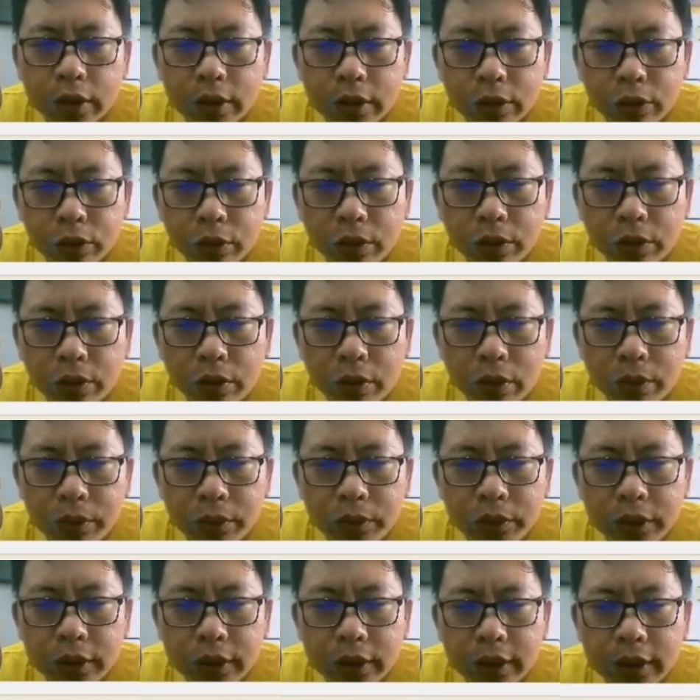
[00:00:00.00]
硕果
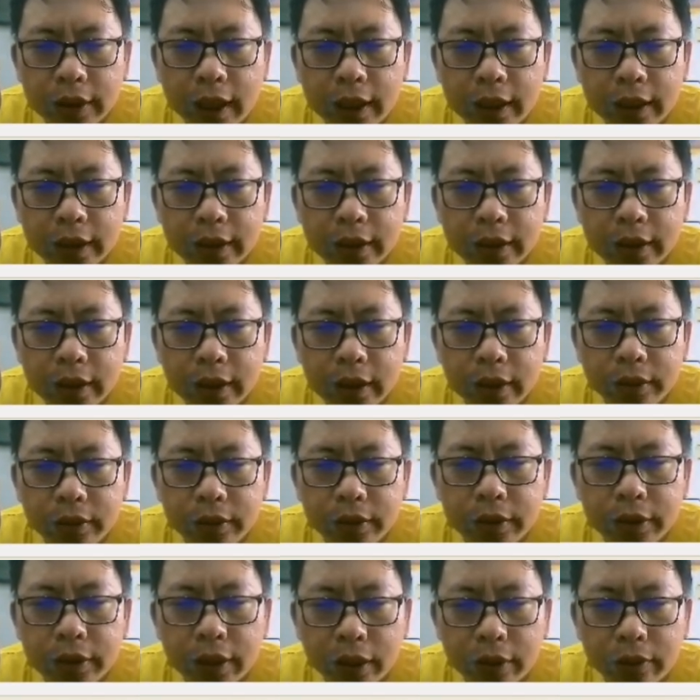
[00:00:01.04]
不食，大人得
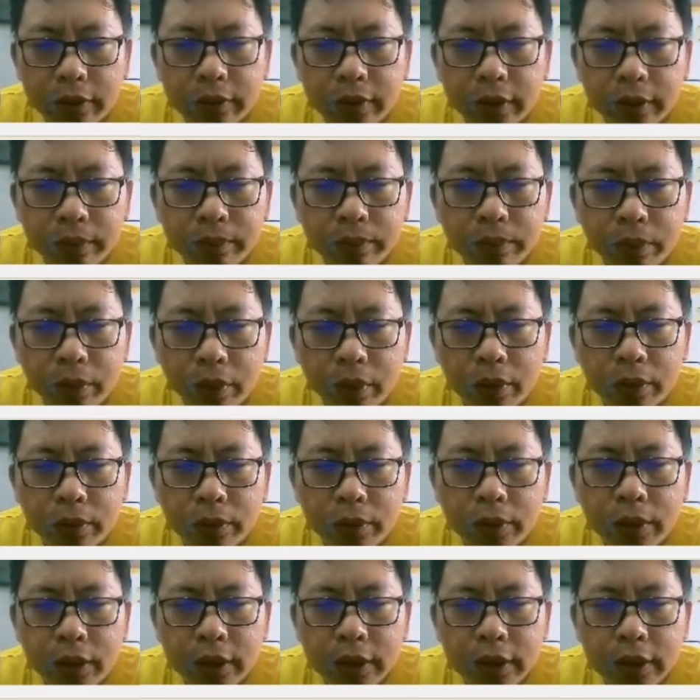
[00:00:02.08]
于小人；波
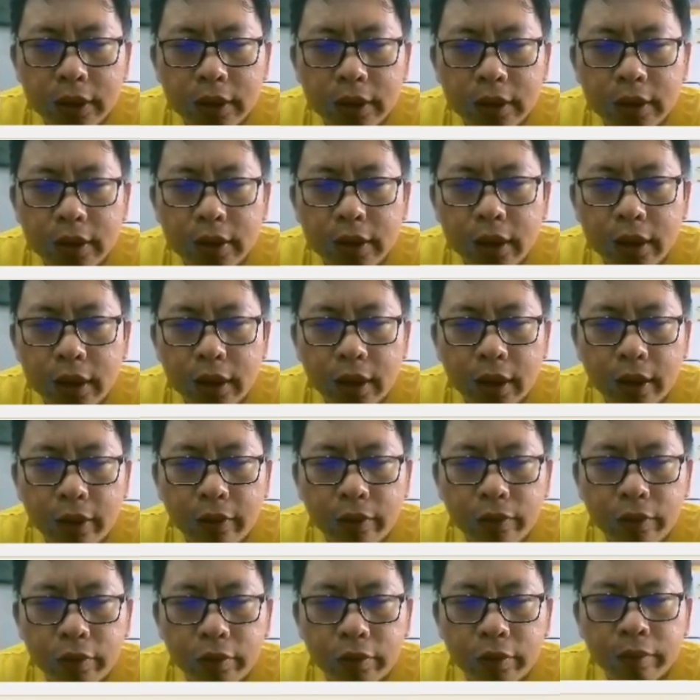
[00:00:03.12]
炉二十四，地雷
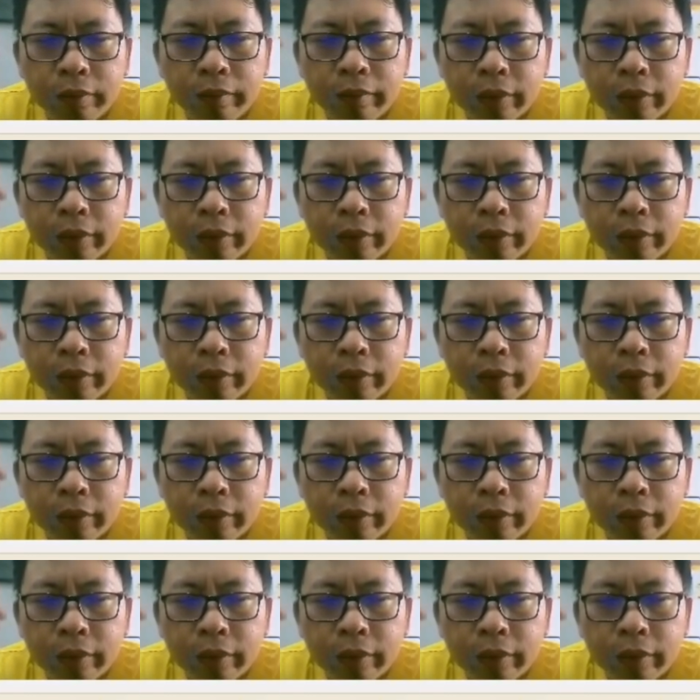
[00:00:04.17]
覆，